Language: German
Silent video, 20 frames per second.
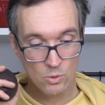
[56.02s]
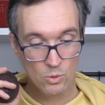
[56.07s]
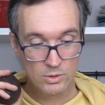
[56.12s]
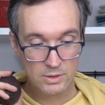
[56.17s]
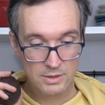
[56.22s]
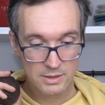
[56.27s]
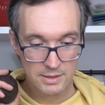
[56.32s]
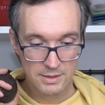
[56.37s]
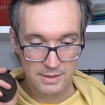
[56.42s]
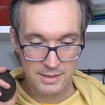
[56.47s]

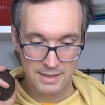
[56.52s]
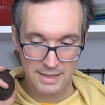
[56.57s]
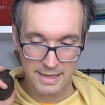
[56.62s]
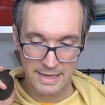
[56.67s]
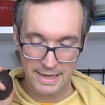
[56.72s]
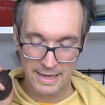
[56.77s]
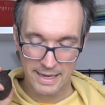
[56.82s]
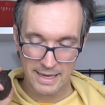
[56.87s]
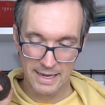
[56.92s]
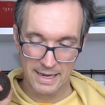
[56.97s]
und
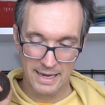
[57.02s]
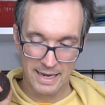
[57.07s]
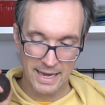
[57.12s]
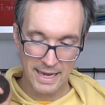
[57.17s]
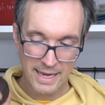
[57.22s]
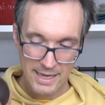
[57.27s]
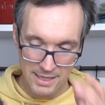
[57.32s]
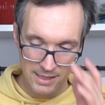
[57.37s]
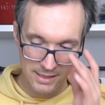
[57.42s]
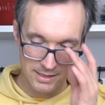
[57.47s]

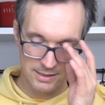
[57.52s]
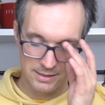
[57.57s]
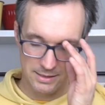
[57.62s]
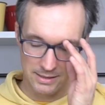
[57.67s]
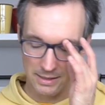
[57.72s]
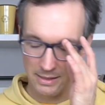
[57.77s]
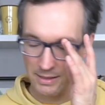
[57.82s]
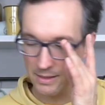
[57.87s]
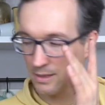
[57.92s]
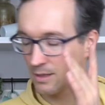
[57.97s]

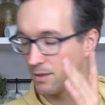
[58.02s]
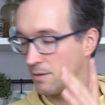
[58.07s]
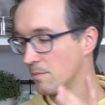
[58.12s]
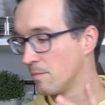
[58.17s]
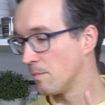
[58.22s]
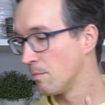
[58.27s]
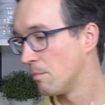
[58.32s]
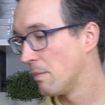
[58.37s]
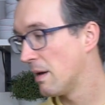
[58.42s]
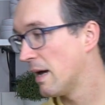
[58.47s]
eigentlich
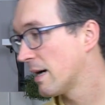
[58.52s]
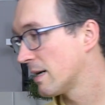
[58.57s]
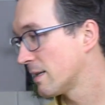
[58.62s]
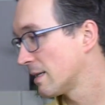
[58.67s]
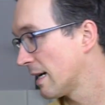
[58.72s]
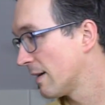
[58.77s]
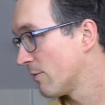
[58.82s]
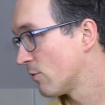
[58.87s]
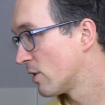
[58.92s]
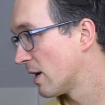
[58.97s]
mag
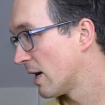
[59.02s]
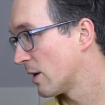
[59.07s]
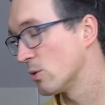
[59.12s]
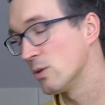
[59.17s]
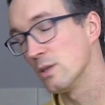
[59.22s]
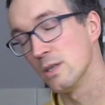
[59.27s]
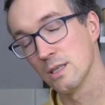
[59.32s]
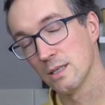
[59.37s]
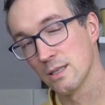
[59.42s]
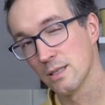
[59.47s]
ich Avocado
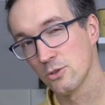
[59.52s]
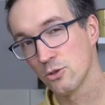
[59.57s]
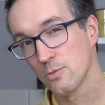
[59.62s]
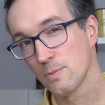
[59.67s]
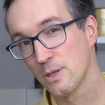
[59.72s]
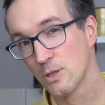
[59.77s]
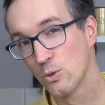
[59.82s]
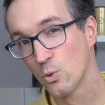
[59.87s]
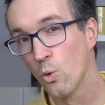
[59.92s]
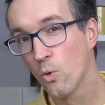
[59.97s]
nicht. Ist schon
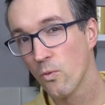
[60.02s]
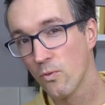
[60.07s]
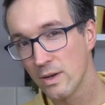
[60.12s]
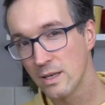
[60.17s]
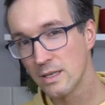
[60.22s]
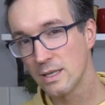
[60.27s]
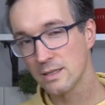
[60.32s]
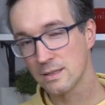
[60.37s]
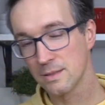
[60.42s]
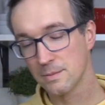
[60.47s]
mal doof, wenn
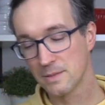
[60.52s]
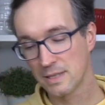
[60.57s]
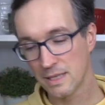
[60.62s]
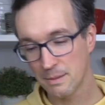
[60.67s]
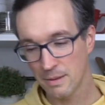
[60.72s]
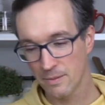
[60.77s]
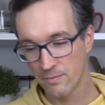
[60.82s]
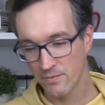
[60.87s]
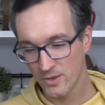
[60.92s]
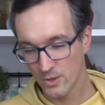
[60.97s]
ich das
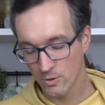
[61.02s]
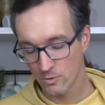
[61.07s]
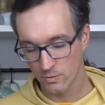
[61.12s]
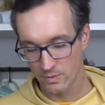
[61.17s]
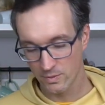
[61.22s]
selber im Video